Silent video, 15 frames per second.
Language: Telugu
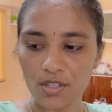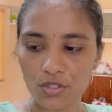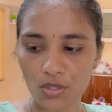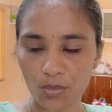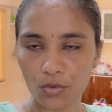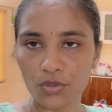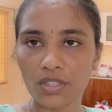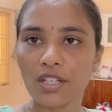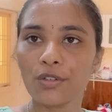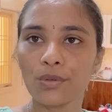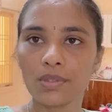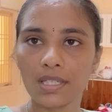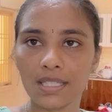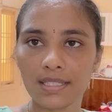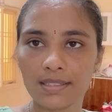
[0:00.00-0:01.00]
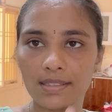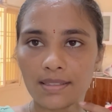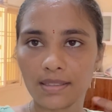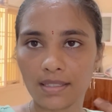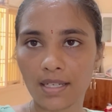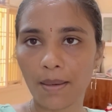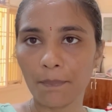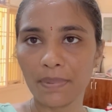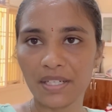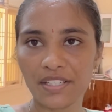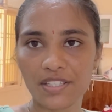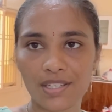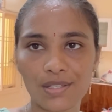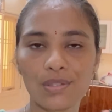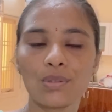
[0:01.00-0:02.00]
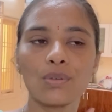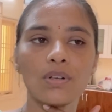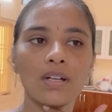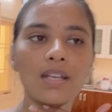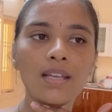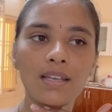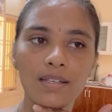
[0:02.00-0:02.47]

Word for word: సో ముందే కుకింగ్ కంప్లీట్ చేసుకుంటే